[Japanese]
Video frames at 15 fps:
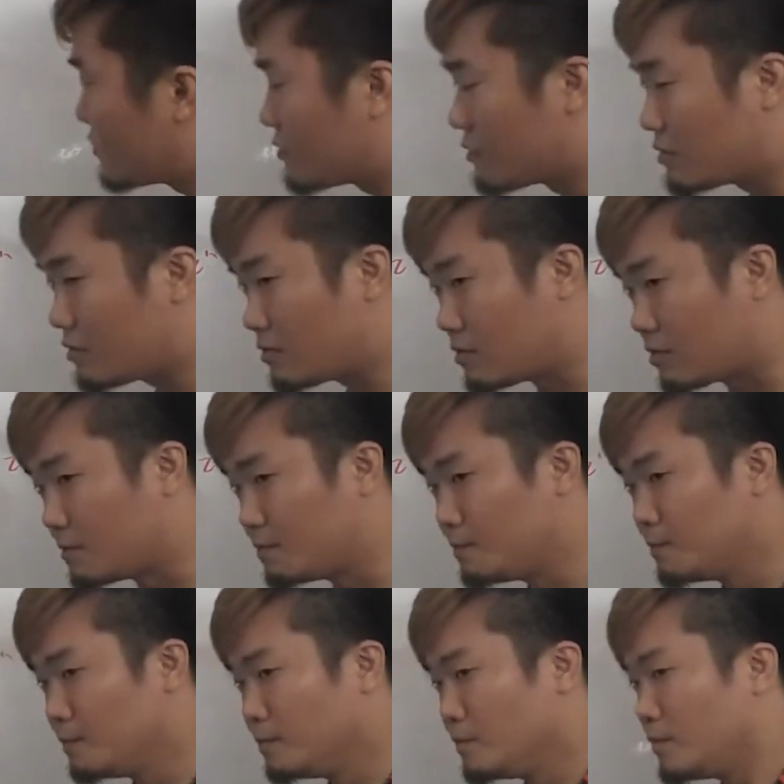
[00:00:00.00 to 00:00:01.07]
のを、
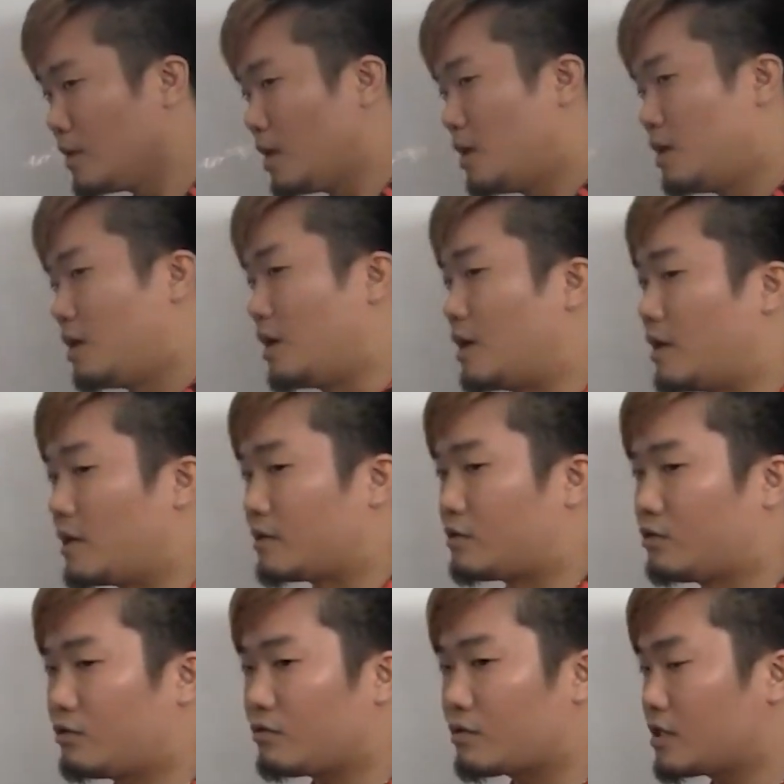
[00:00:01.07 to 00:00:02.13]
えー、
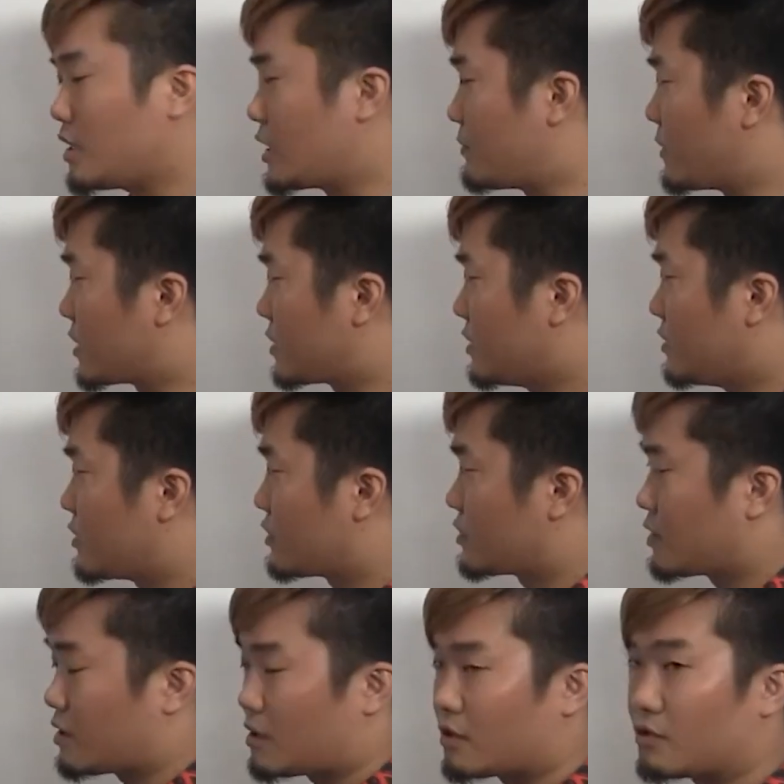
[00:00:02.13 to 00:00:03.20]
ずっとつけてませんでし
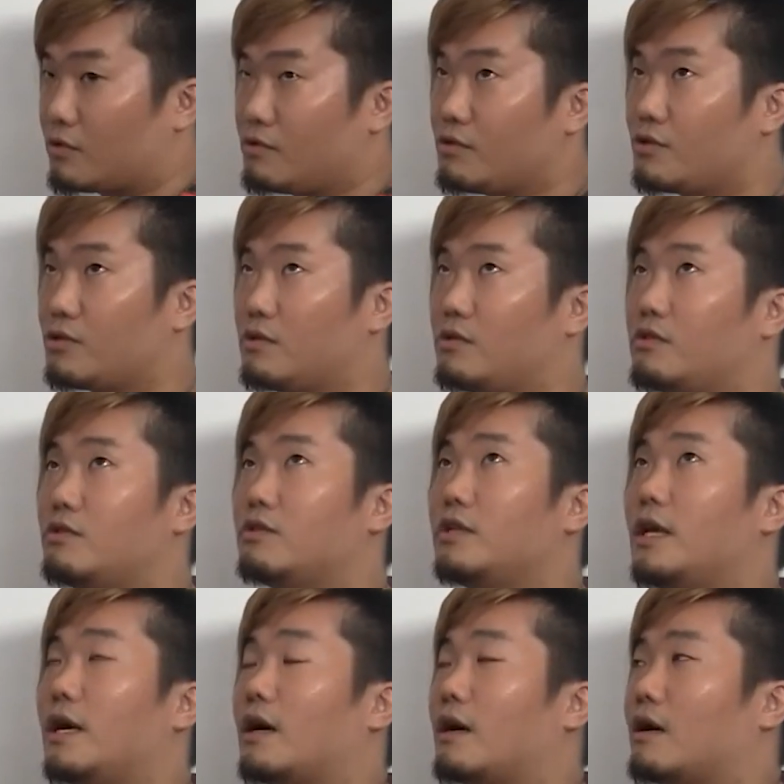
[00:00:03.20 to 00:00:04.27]
た。優勝する
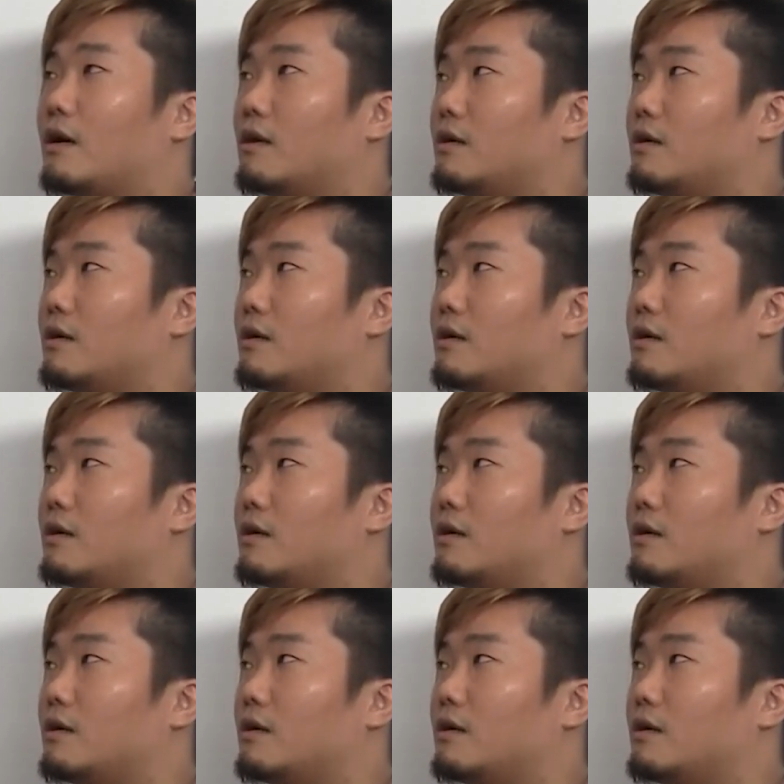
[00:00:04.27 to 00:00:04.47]
ね、